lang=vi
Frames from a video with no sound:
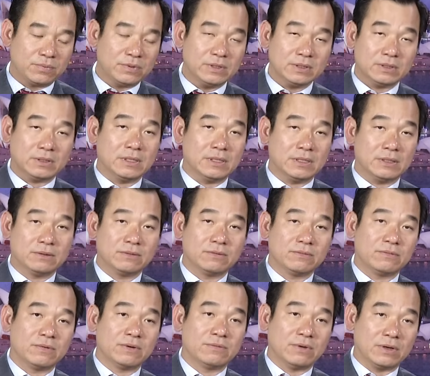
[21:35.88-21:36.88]
phương tiện
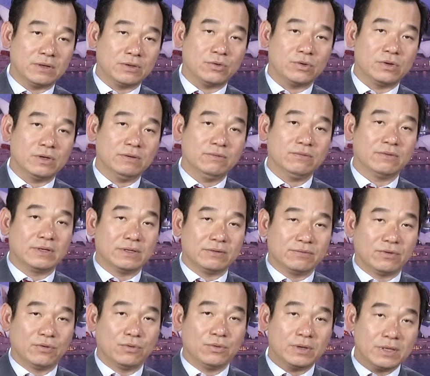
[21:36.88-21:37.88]
về vận chuyển về
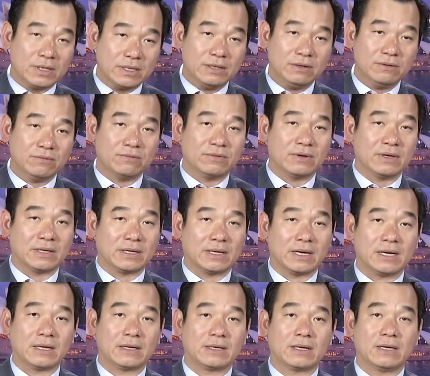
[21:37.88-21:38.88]
vũ khí và
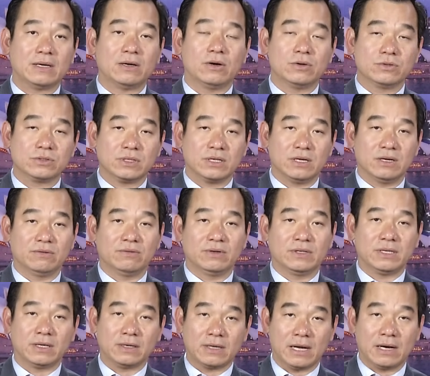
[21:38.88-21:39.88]
các cái hỗ trợ về
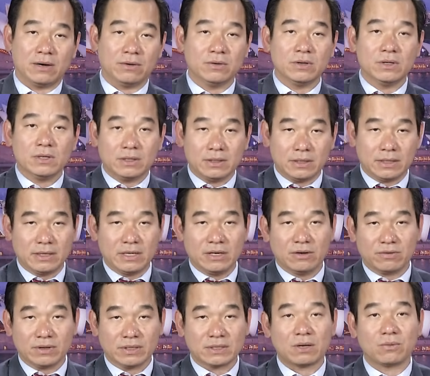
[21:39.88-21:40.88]
nhân đạo là
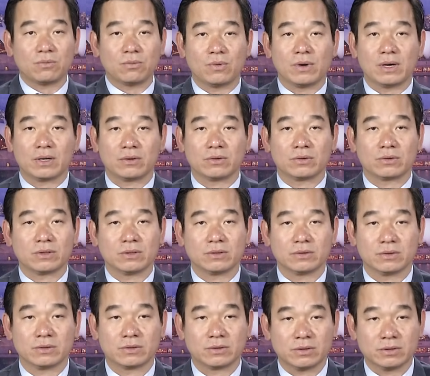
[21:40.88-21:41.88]
đều phải thông qua
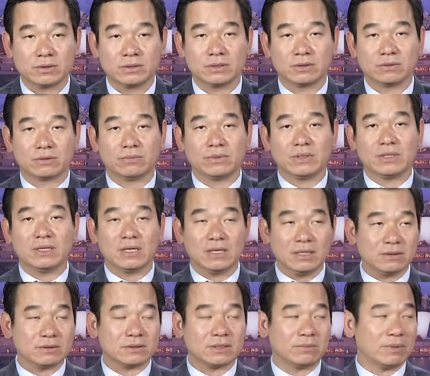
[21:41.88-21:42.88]
con con con, đường biên
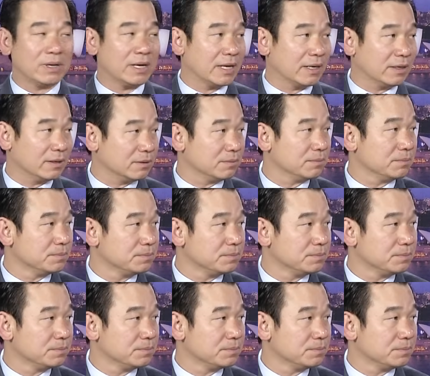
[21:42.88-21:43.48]
giới từ Ba Lan hết.